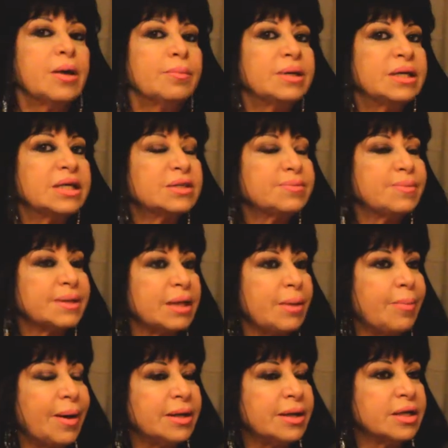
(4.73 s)
بالنسبة
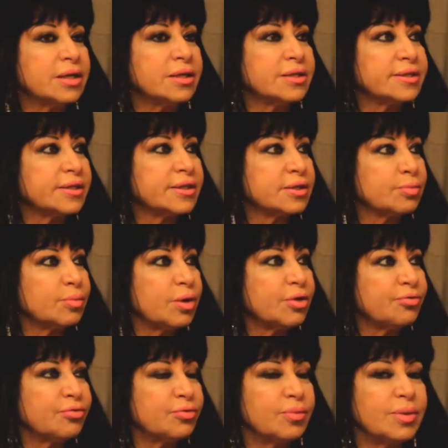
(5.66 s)
طبعا
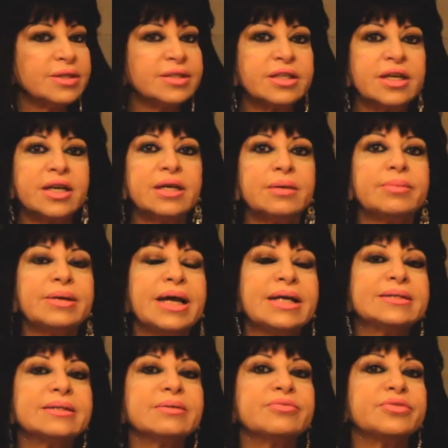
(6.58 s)
للاستثمار في مصر احنا
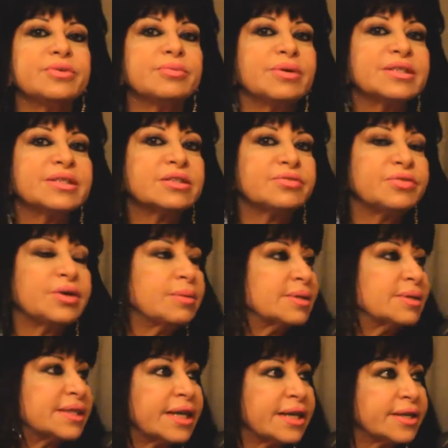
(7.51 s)
بنقدم في مصر فيها
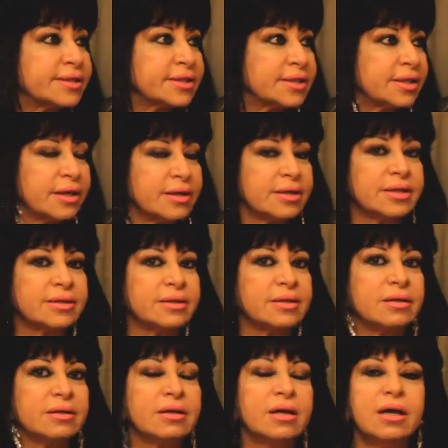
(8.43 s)
مزايا كتيرة
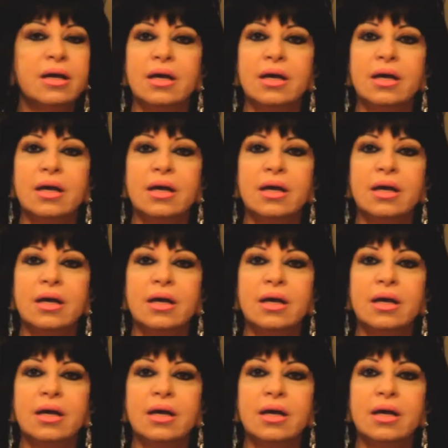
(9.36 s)
جدا